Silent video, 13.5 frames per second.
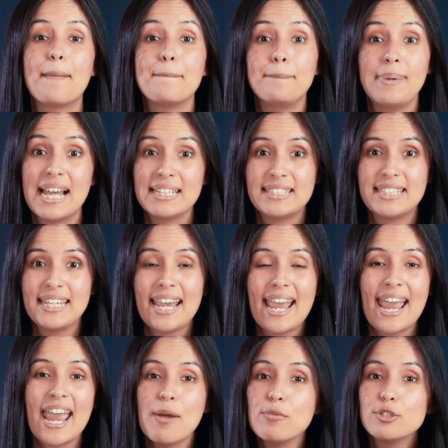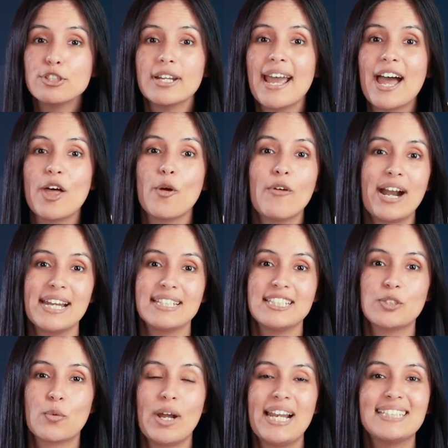En Platzi hemos creado varias
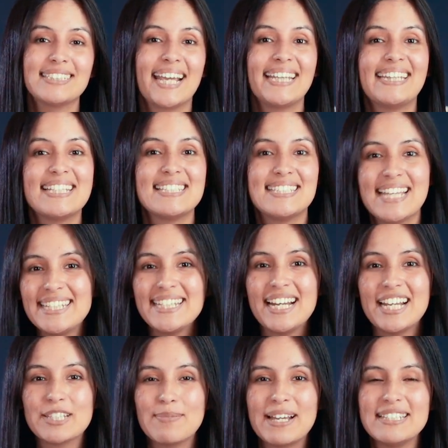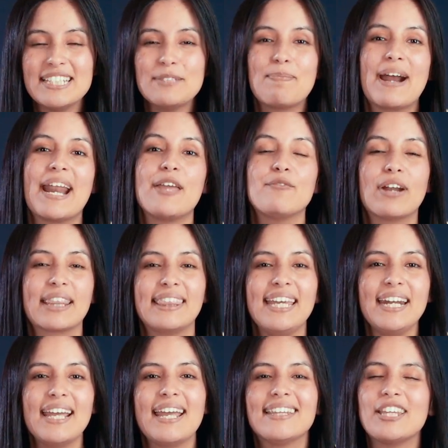escuelas que te enseñan las bases para
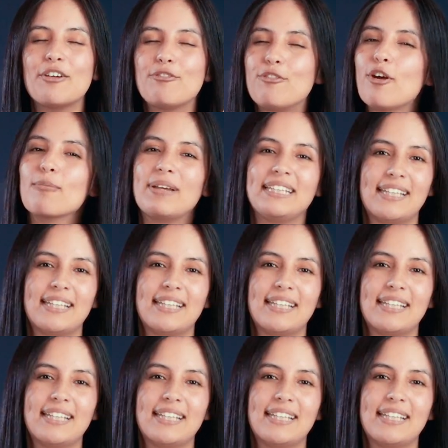invertir de forma